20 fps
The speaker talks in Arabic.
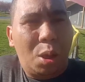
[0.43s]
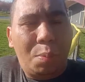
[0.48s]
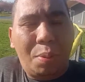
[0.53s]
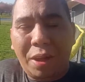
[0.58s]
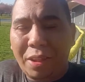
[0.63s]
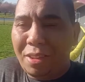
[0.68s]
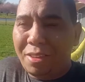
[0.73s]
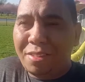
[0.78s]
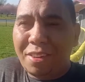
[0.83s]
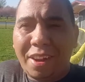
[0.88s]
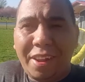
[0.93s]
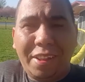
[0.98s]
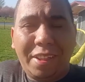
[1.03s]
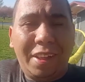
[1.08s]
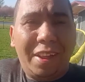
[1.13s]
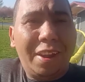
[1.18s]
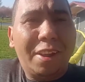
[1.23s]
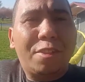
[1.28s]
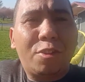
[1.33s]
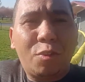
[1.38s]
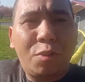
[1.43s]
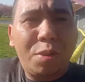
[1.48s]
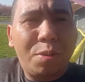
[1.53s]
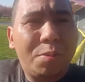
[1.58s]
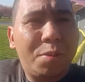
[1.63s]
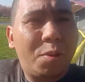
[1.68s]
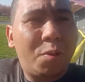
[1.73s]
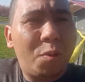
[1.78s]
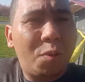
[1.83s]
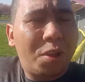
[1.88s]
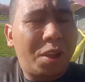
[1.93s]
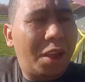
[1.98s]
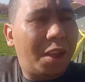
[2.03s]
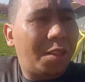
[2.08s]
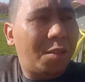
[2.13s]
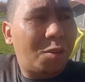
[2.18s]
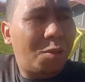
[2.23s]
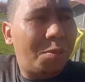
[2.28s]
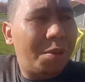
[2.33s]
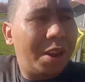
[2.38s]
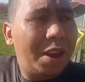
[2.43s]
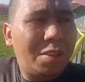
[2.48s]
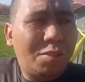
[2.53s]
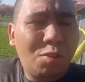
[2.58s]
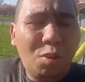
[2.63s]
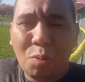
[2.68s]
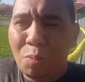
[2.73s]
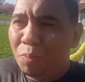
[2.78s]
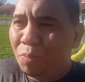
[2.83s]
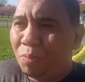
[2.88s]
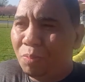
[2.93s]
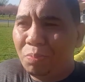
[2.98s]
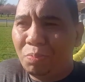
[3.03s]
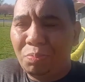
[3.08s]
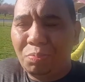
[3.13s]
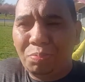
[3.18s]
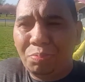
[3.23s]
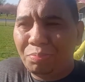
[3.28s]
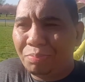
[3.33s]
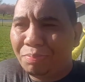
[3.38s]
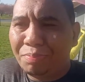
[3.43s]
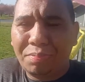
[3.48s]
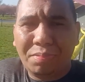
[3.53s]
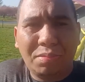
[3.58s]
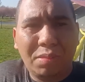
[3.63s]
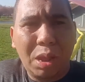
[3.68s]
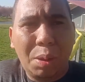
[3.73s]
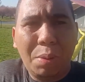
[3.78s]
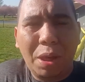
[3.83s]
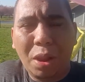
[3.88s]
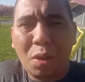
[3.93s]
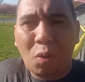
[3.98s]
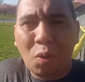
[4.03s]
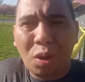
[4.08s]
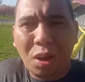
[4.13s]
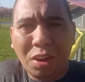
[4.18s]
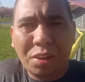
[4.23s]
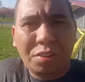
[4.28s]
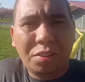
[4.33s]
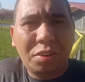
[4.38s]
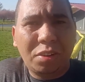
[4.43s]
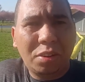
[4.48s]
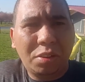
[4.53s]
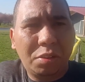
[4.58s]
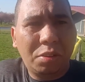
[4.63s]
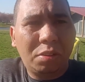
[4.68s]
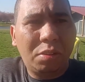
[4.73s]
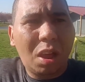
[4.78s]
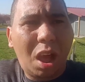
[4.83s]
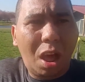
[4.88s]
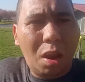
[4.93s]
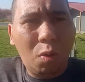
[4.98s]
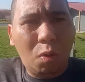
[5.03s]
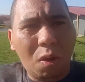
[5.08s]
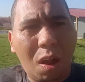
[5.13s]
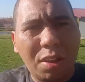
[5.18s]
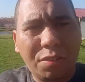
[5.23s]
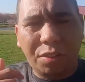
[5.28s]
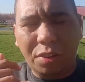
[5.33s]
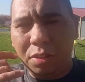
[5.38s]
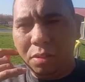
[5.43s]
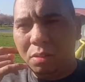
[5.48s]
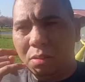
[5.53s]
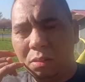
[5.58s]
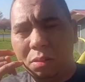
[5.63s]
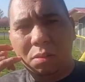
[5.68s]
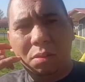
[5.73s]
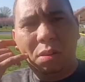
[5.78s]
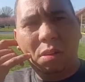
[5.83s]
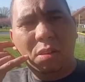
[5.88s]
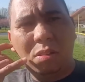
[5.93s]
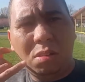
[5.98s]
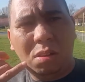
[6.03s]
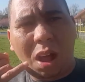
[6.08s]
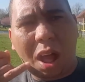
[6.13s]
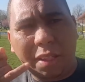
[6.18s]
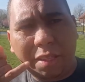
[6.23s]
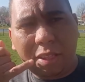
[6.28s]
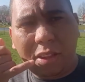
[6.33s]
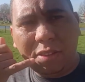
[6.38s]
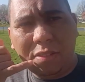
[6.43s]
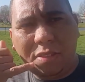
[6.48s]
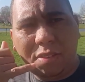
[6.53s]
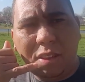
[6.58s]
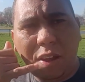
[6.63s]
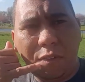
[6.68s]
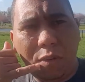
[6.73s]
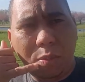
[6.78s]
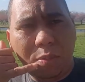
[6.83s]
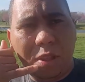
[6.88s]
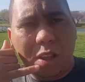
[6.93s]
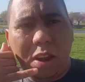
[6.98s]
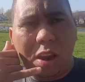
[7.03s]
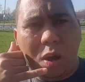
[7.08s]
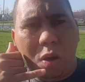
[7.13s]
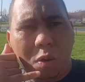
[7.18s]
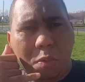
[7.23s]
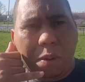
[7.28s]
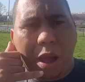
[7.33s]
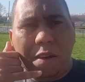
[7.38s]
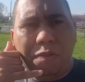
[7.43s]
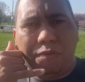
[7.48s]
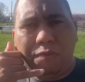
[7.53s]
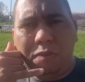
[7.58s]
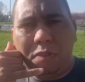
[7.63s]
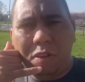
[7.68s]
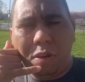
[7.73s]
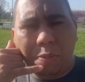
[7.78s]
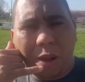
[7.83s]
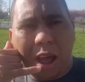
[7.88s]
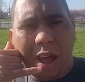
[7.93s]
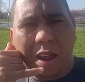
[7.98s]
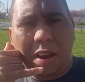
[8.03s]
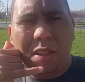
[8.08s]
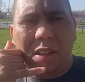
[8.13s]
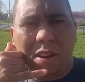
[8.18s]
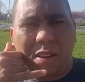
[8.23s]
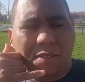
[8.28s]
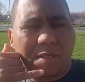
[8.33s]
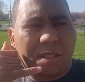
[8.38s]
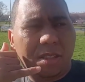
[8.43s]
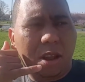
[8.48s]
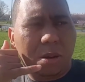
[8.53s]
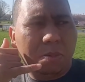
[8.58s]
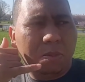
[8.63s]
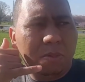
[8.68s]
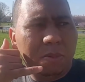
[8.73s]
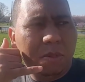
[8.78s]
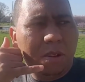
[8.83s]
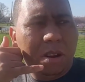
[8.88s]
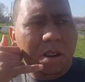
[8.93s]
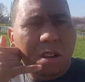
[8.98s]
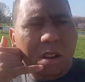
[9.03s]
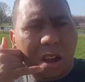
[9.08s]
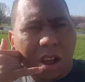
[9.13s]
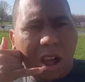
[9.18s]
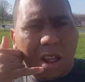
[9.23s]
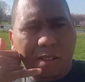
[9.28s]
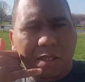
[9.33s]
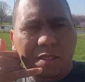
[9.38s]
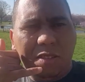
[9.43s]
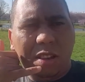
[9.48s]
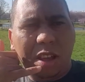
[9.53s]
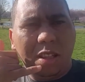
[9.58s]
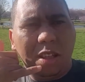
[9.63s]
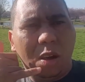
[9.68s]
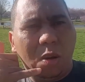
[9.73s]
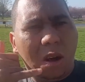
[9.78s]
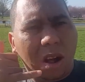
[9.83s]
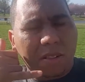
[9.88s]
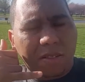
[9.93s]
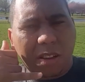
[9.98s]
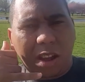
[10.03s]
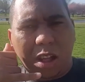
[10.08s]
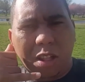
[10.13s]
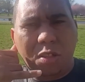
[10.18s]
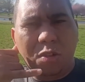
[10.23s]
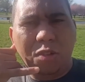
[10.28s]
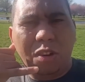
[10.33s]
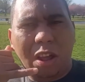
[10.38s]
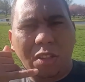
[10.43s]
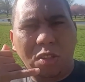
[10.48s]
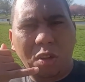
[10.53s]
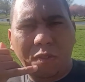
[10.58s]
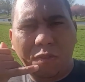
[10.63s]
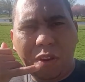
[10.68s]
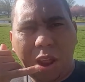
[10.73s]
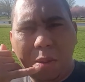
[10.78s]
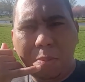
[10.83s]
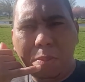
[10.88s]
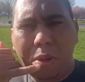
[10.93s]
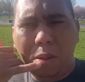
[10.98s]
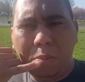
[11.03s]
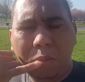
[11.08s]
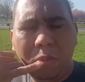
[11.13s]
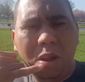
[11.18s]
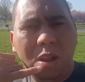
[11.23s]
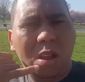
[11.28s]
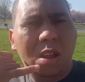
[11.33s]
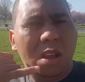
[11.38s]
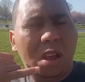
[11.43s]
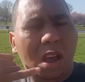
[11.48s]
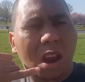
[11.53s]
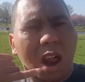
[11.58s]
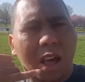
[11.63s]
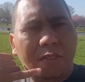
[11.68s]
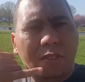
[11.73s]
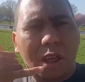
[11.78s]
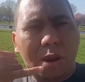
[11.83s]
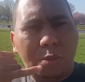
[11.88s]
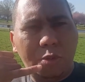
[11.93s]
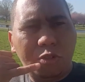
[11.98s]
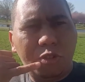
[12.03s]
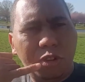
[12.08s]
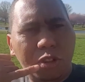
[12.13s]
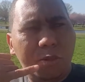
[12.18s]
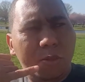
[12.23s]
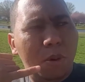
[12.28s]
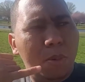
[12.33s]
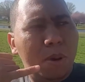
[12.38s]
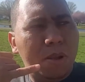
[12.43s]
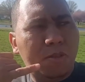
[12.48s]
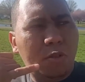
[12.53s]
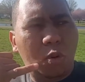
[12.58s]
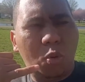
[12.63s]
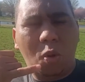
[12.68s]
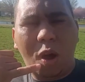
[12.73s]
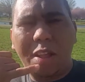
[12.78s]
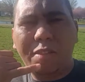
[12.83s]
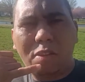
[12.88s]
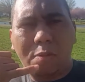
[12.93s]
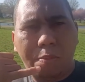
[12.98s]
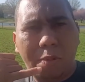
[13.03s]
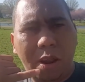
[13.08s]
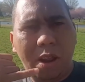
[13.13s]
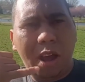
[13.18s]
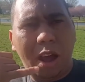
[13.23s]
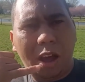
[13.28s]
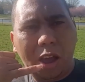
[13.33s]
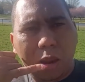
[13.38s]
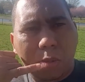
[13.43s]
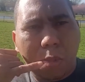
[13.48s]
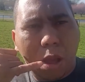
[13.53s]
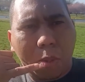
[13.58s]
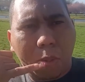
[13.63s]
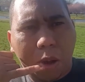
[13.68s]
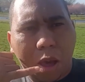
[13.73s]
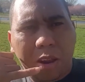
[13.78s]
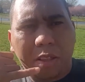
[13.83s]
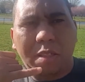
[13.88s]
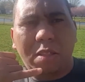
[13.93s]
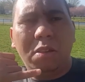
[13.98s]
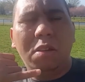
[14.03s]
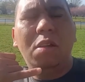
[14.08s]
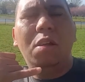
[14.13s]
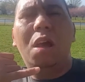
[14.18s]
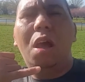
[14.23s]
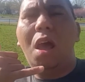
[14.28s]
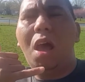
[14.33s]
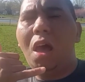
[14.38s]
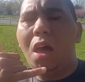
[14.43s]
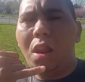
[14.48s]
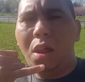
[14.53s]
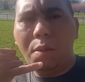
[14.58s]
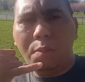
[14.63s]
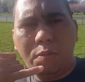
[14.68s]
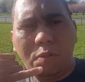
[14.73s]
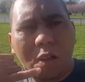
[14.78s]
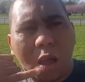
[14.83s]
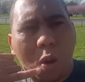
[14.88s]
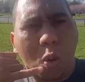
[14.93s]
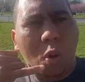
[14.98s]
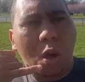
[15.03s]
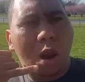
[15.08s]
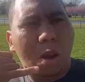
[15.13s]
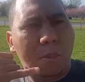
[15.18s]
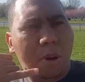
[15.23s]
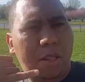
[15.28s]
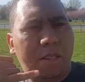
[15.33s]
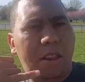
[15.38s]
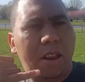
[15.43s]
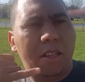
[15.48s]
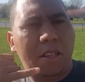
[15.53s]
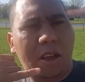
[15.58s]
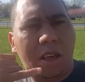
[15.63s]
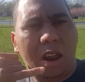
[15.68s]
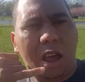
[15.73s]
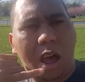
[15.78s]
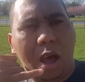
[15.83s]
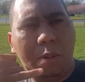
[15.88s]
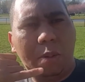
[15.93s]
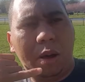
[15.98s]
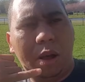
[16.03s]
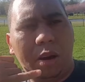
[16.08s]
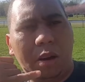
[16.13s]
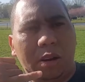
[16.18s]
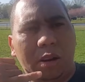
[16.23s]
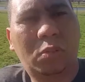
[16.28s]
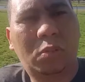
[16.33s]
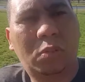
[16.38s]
بعض الجرايد الالكترونيه يمكن يكونوا كيهضروا بيناتهم ما نقولكش الو رشيد حط لي سته في المدينه وربعه في اربعه على راس الدرب خالتي سعديه وخالتي خدوج حطهم في الحمام الا ضربوا شي وحدين يعني بالماء سخون وخا تكب عليها غير الماء بارد انا مزاوق لا ما عطيني داك الخبر